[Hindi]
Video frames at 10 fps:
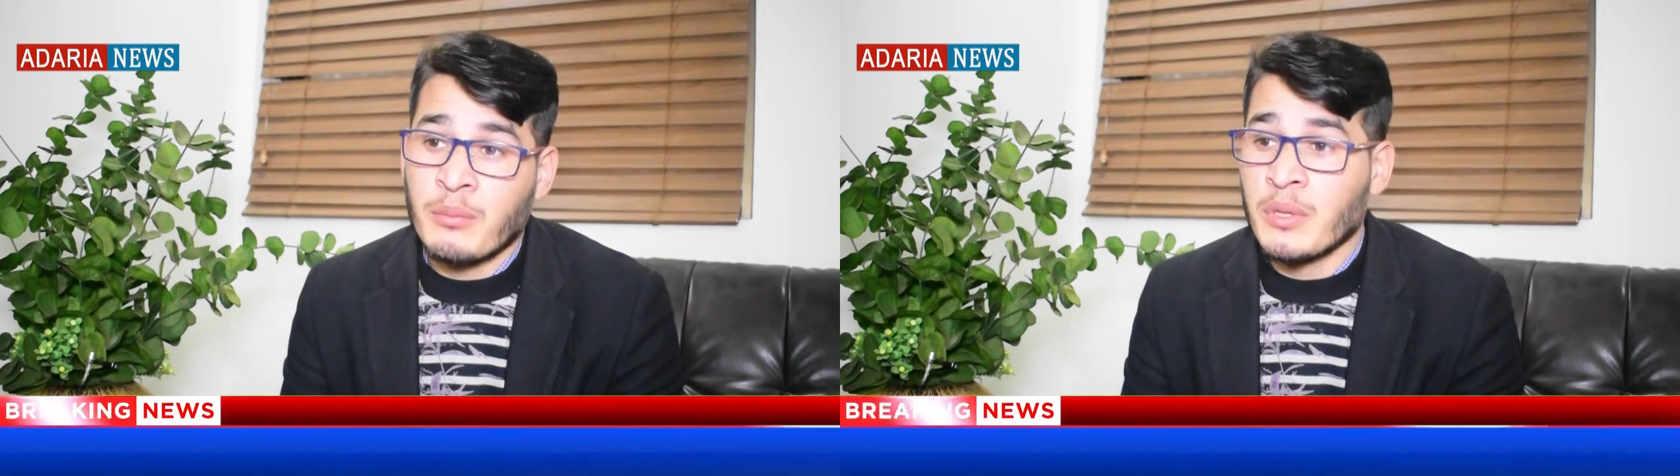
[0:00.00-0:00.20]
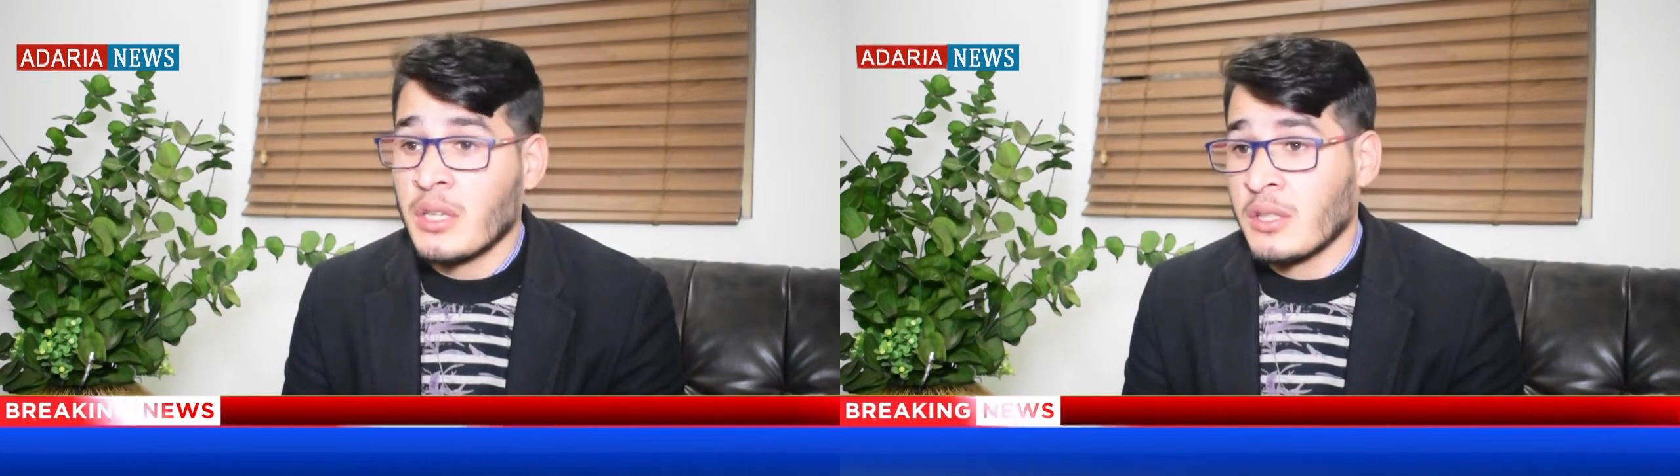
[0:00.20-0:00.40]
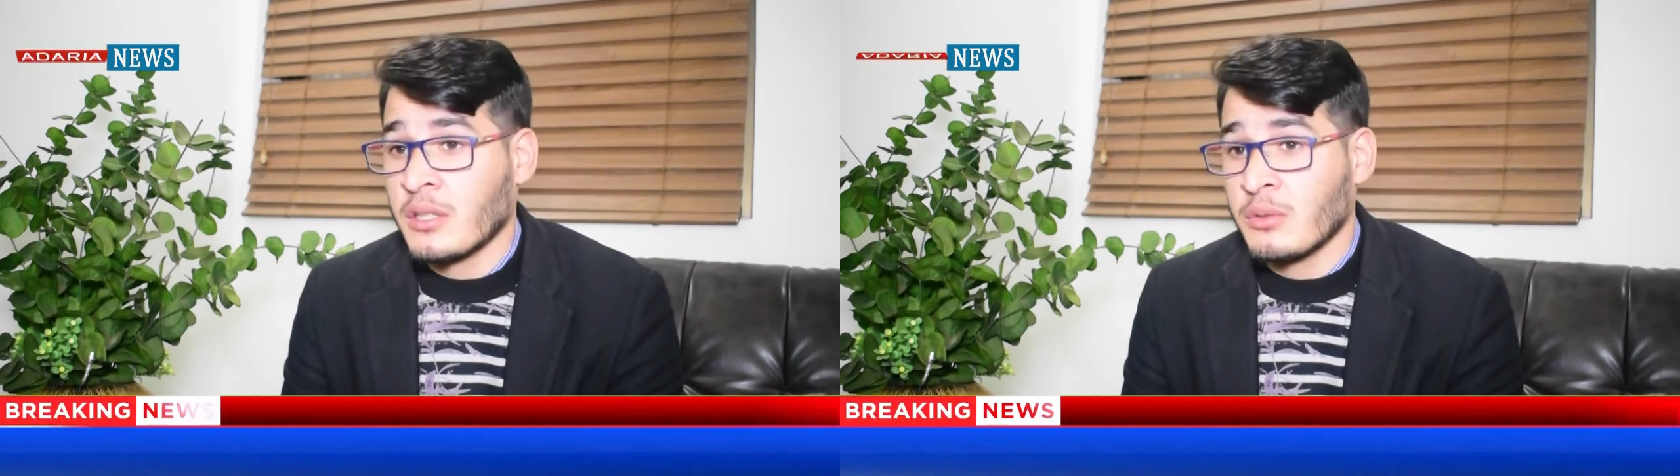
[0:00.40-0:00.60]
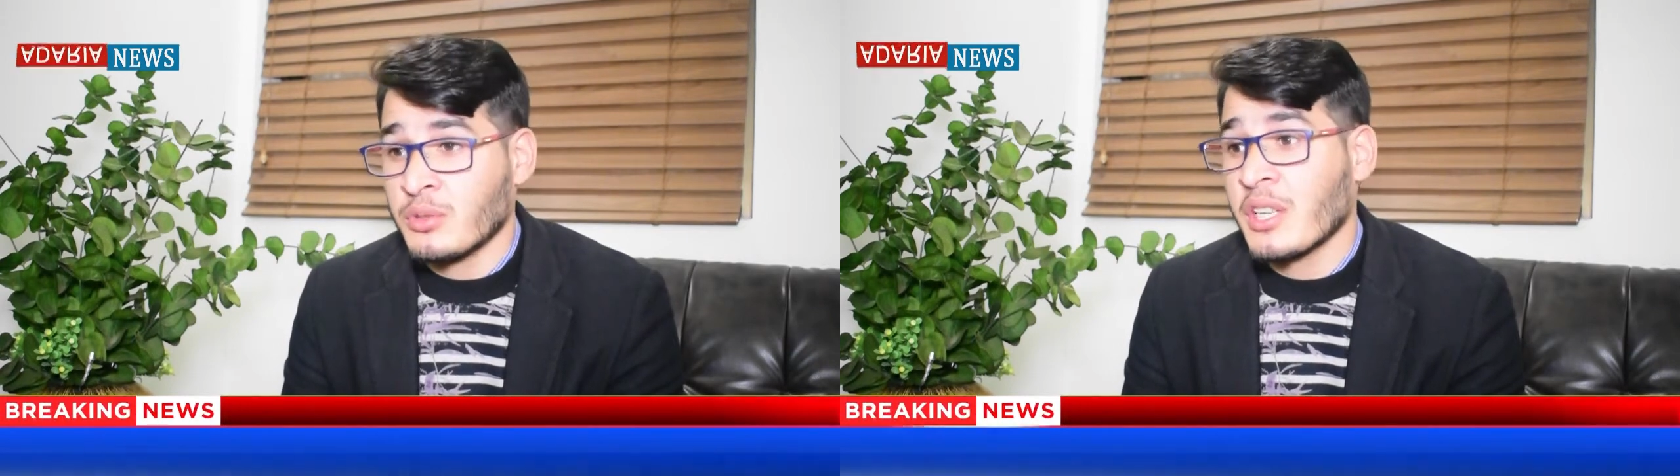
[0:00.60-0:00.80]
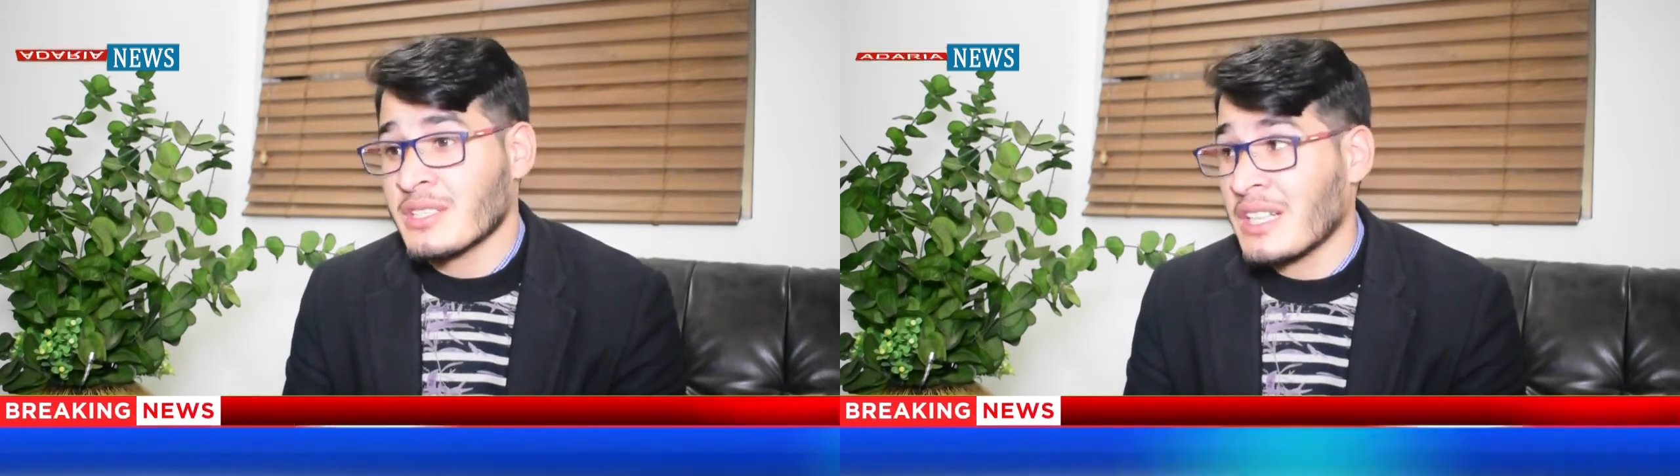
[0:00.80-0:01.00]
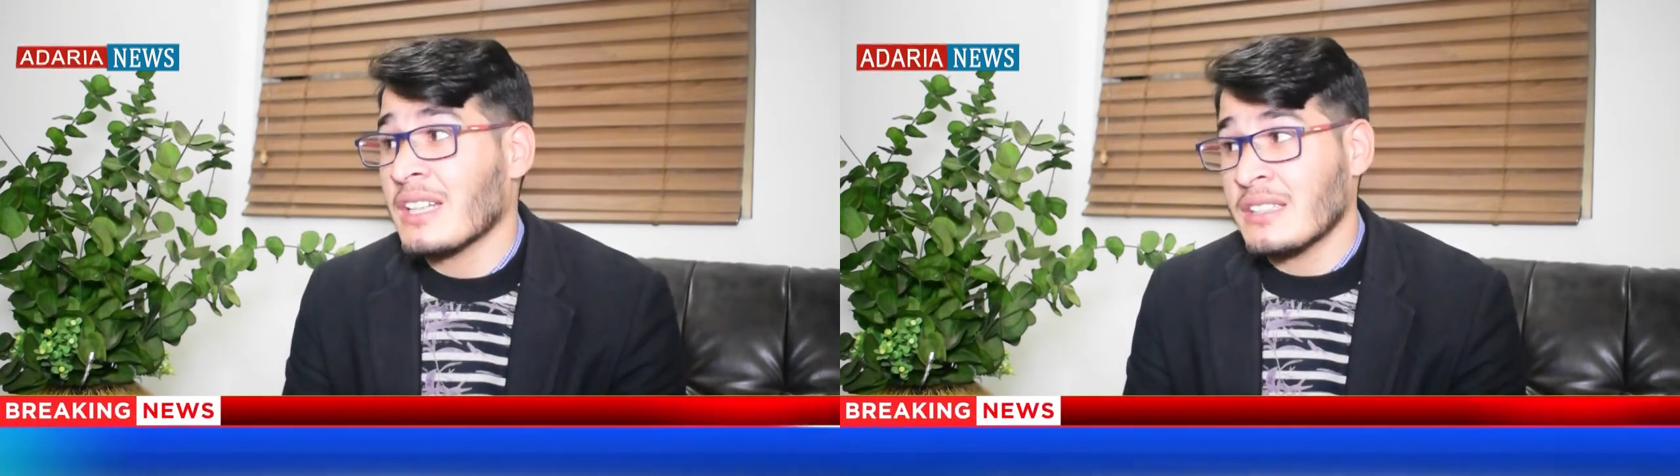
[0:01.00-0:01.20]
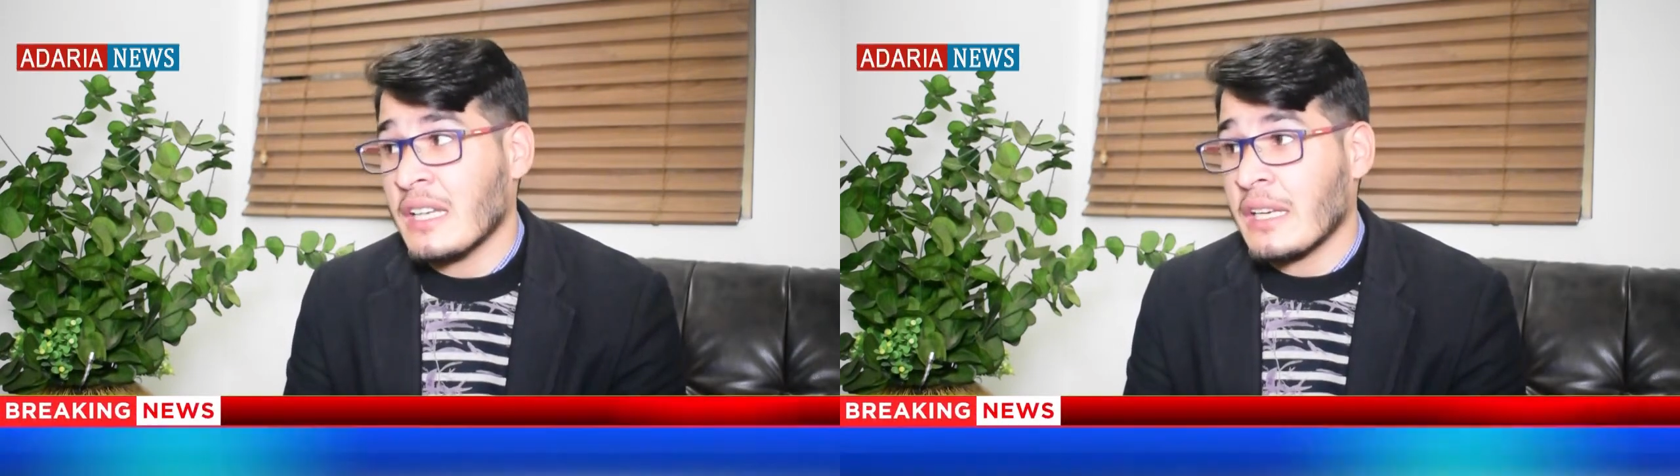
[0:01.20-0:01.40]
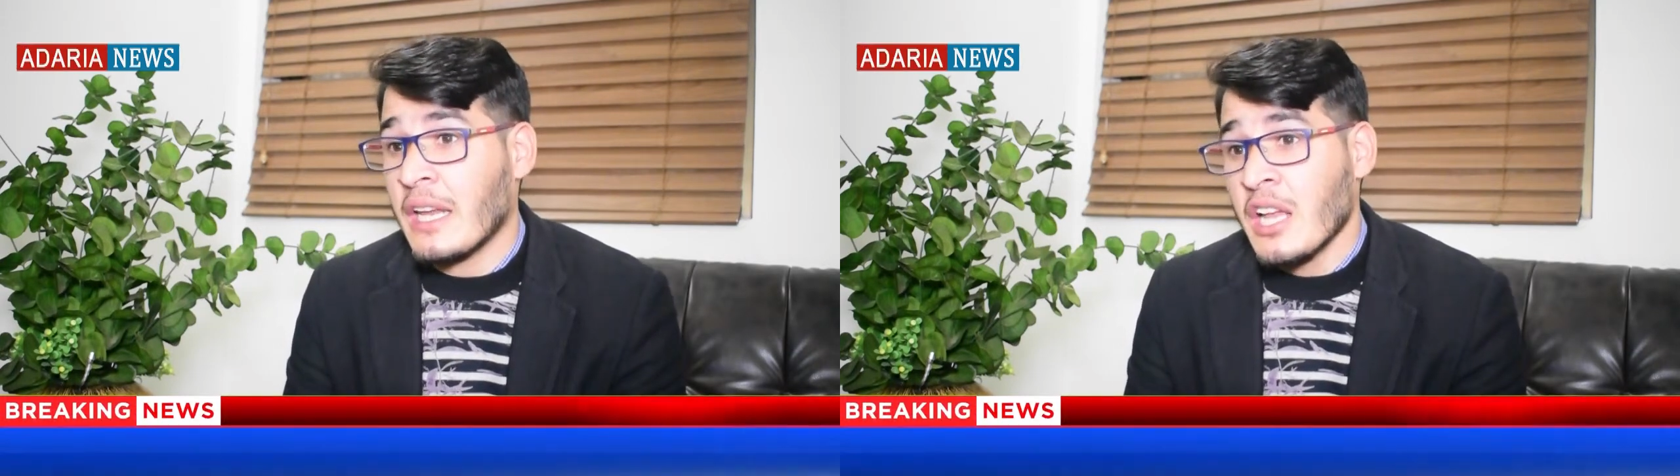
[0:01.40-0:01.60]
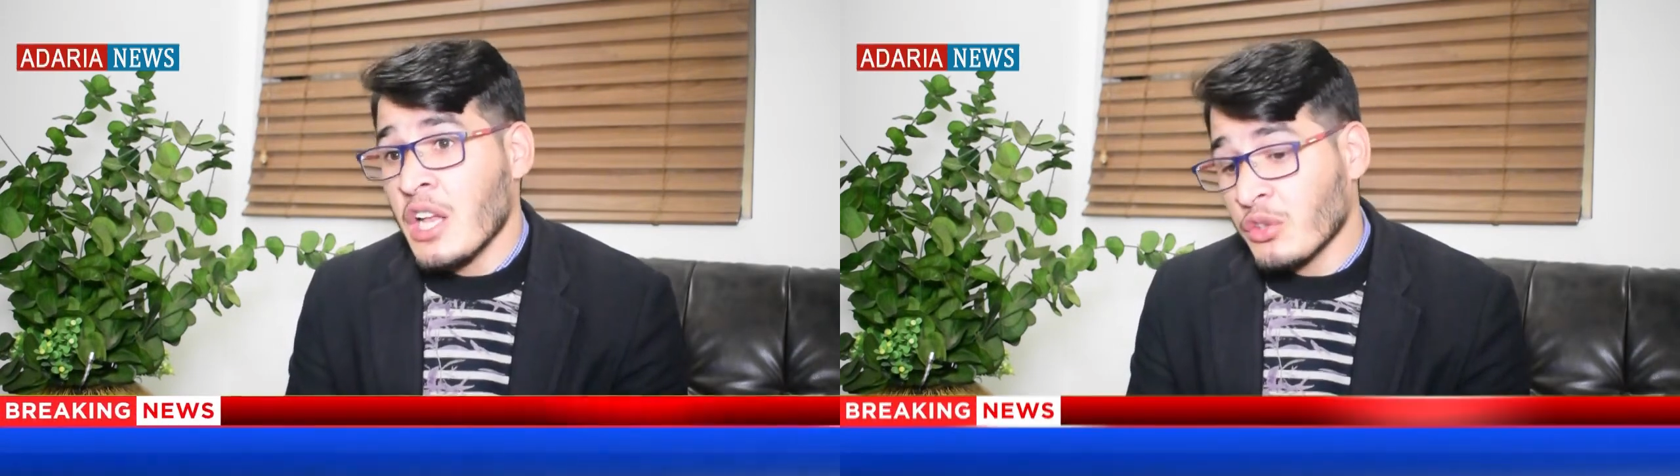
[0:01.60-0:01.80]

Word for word: अब उनका साथ देंगे